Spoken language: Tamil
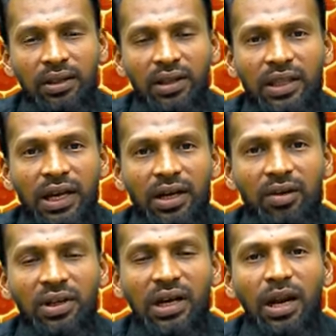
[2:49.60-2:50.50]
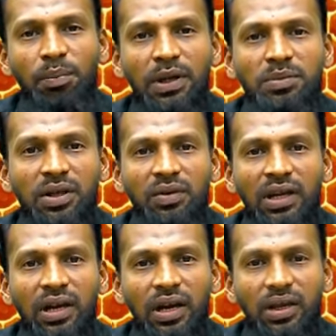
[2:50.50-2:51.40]
இந்த தேனில் வந்து கலப்படம்
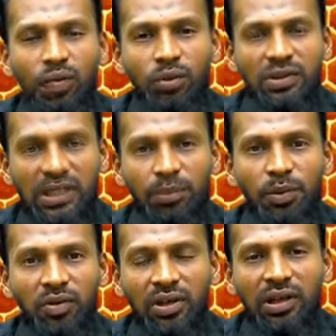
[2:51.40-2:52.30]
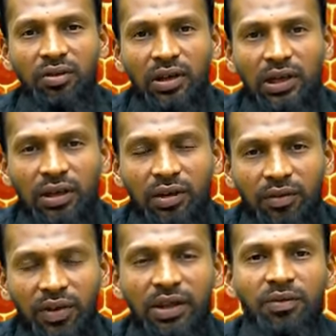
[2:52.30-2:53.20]
செய்வதற்கான ஒரு சிறப்பை வந்து அவங்க
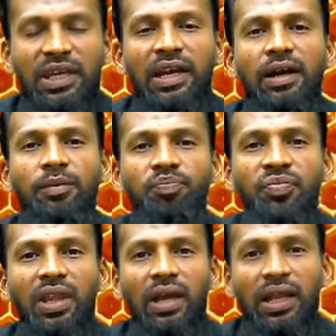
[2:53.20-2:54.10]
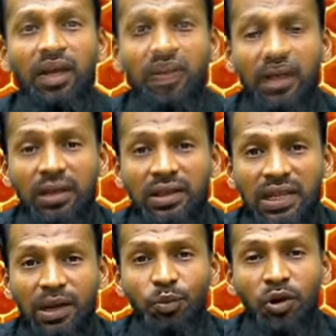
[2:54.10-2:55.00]
வெளியே விற்கிறாங்க அதாவது அந்த
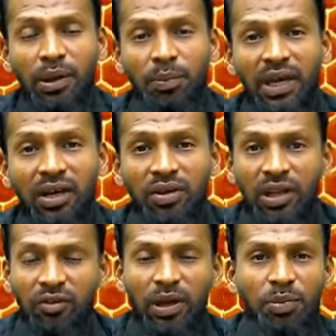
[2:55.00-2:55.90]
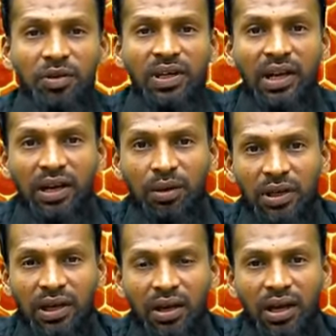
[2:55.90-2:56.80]
சிறப்புடைய பெயரை வந்து அவங்க எப்படி விற்கிறாங்க
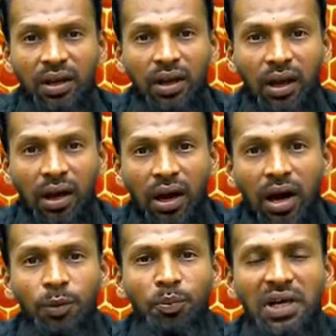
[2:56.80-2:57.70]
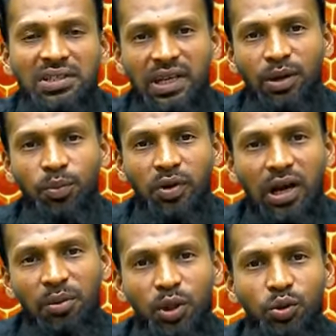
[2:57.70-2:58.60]
அப்படின்னாக்கா ஆல்பா சிறப்
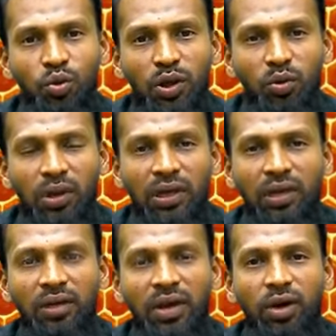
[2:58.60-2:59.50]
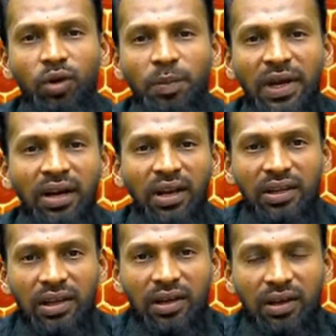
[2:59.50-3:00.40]
அப்படின்னு சொல்லி ஒரு வேற ஒரு
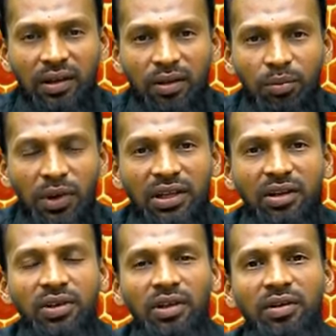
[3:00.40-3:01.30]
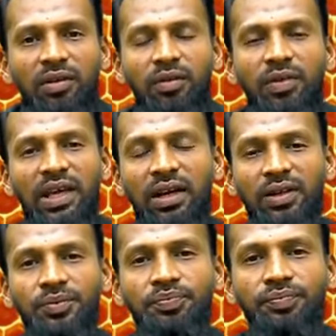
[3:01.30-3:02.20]
பெயரில் அந்த மருந்தை வந்து
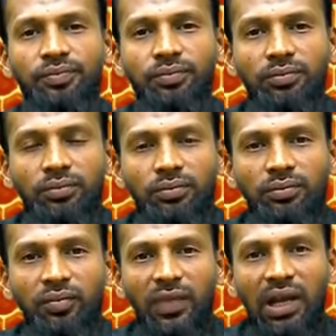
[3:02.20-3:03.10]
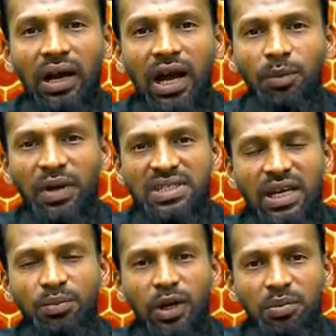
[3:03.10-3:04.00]
விற்கிறாங்க ஆல்பா சிறப்பு